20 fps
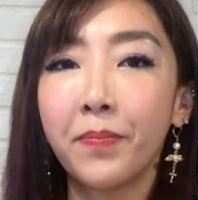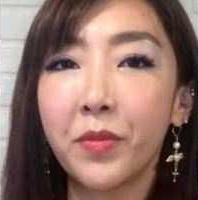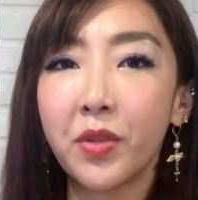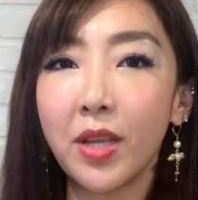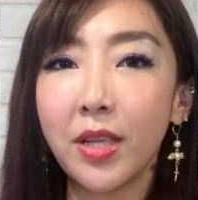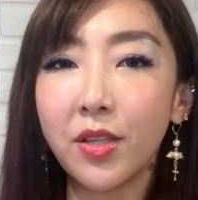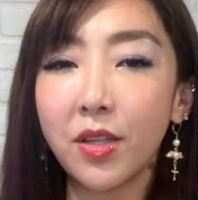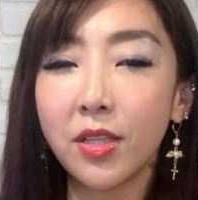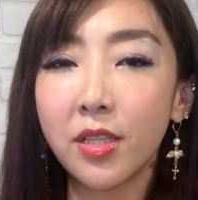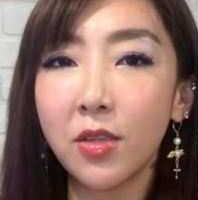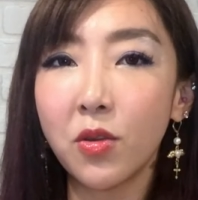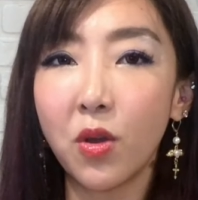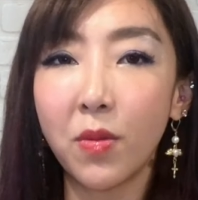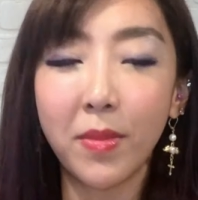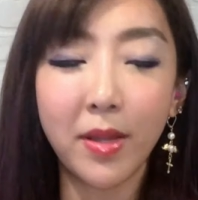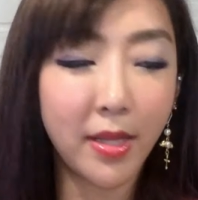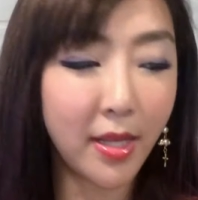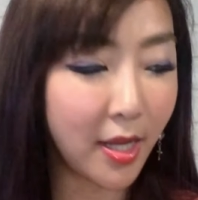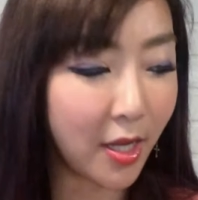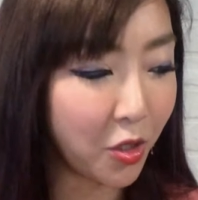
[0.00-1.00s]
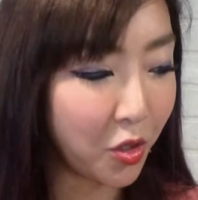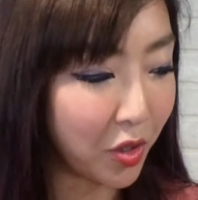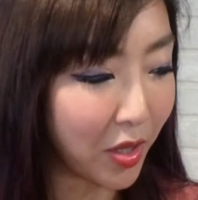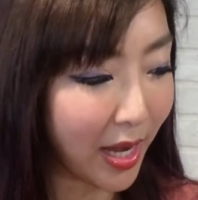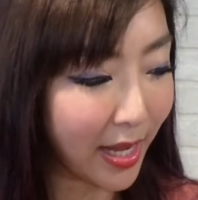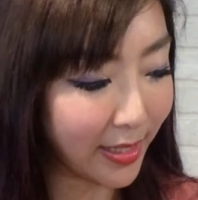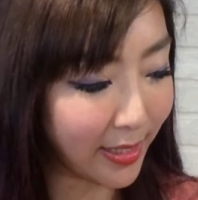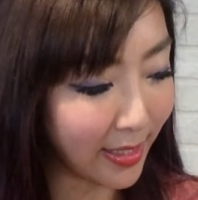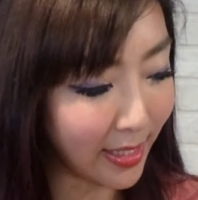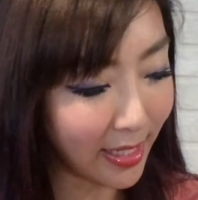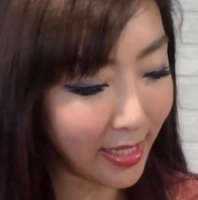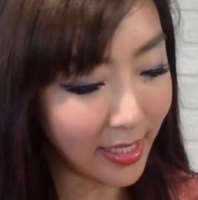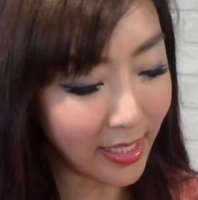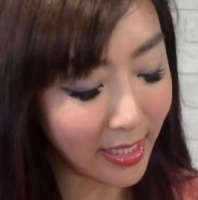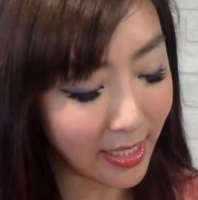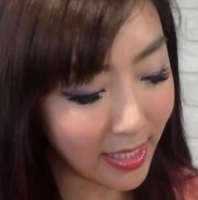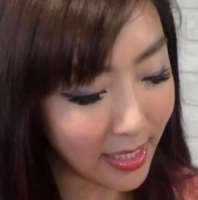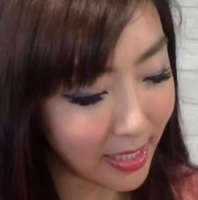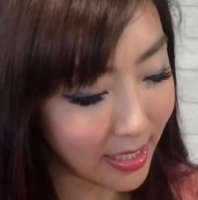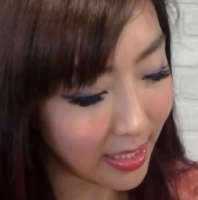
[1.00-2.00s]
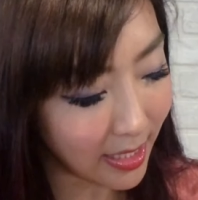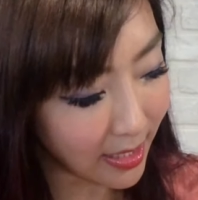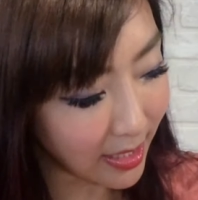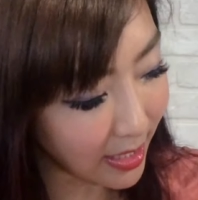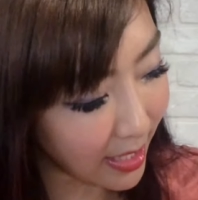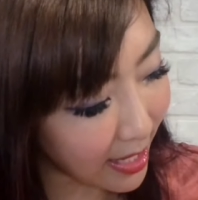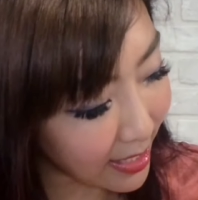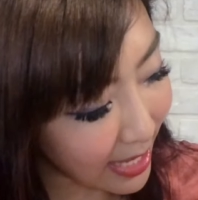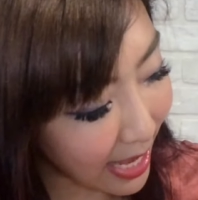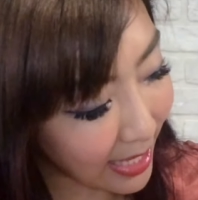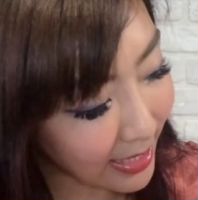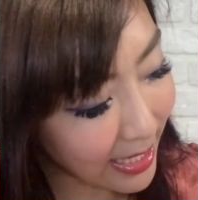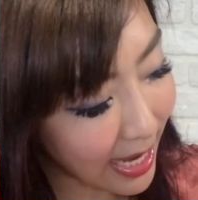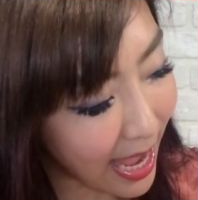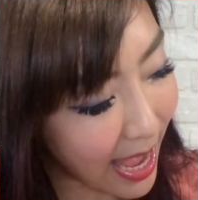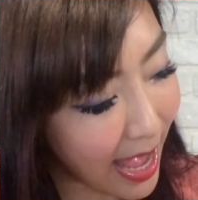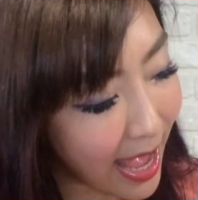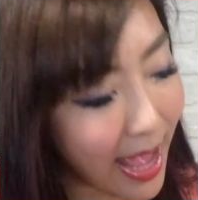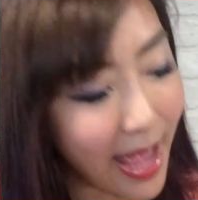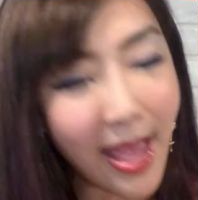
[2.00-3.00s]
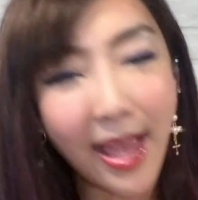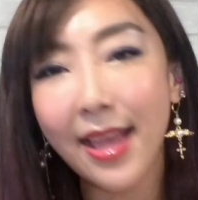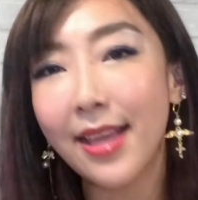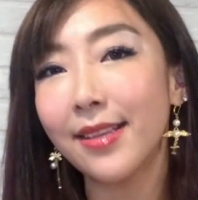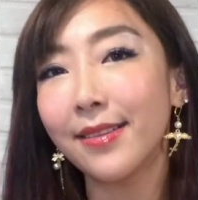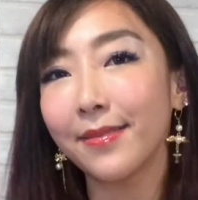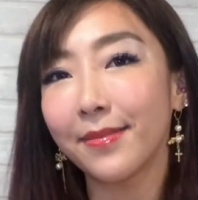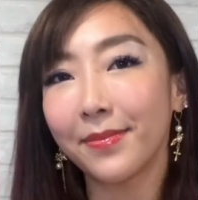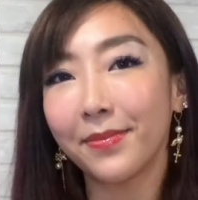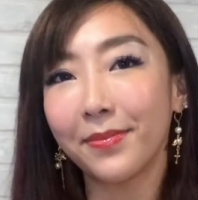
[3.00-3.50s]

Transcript: 所以就是我们的雪知识，谢谢大家。